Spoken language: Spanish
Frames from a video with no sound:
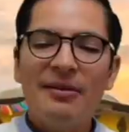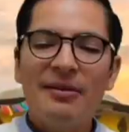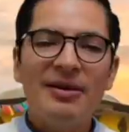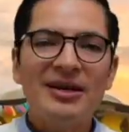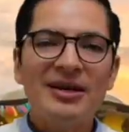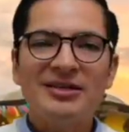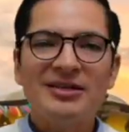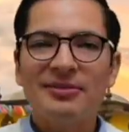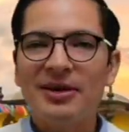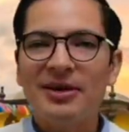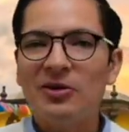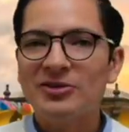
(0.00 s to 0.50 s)
¿Qué tal
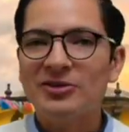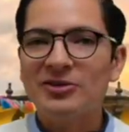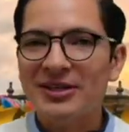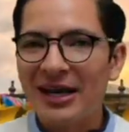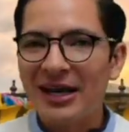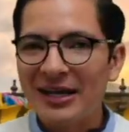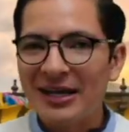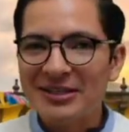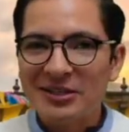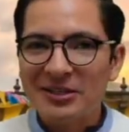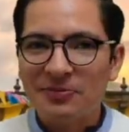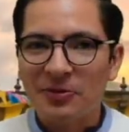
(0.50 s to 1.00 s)
amigas amigos?
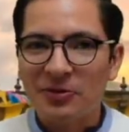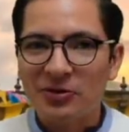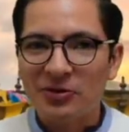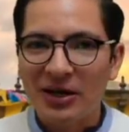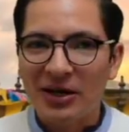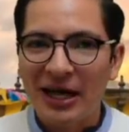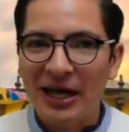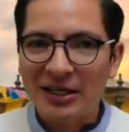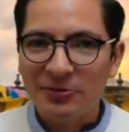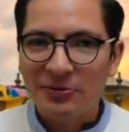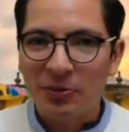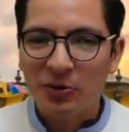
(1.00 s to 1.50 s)
Gracias por
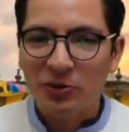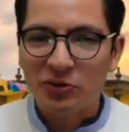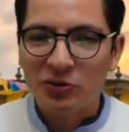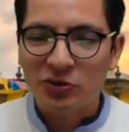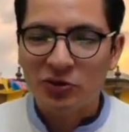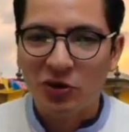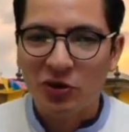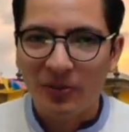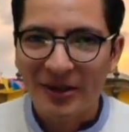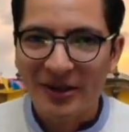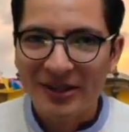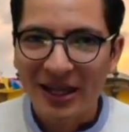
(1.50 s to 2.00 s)
sus likes, por
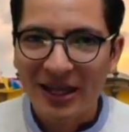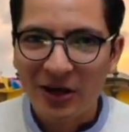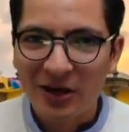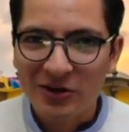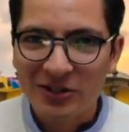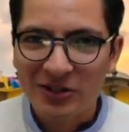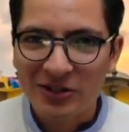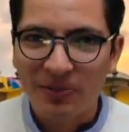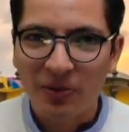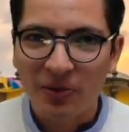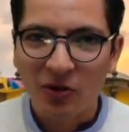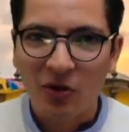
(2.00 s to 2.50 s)
sus
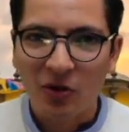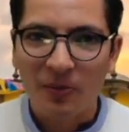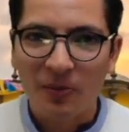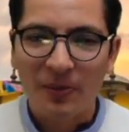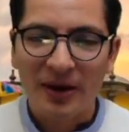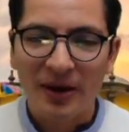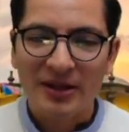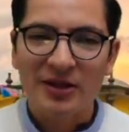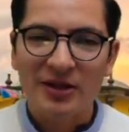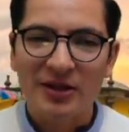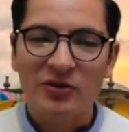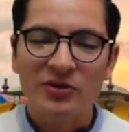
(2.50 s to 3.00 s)
comentarios y por
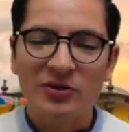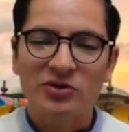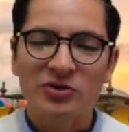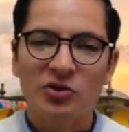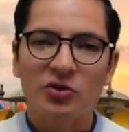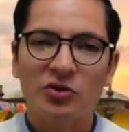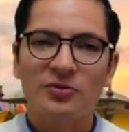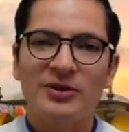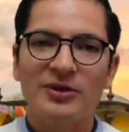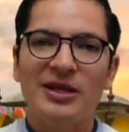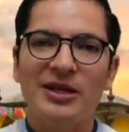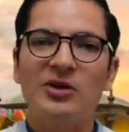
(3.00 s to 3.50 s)
compartir
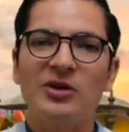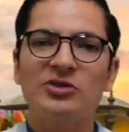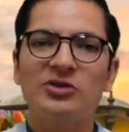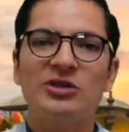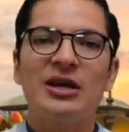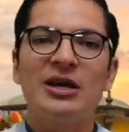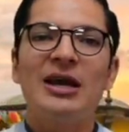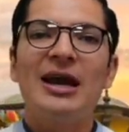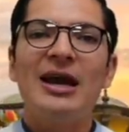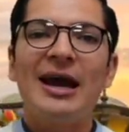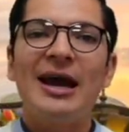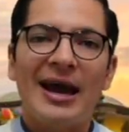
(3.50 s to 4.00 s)
nuestros
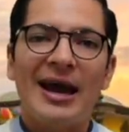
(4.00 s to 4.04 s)
videos.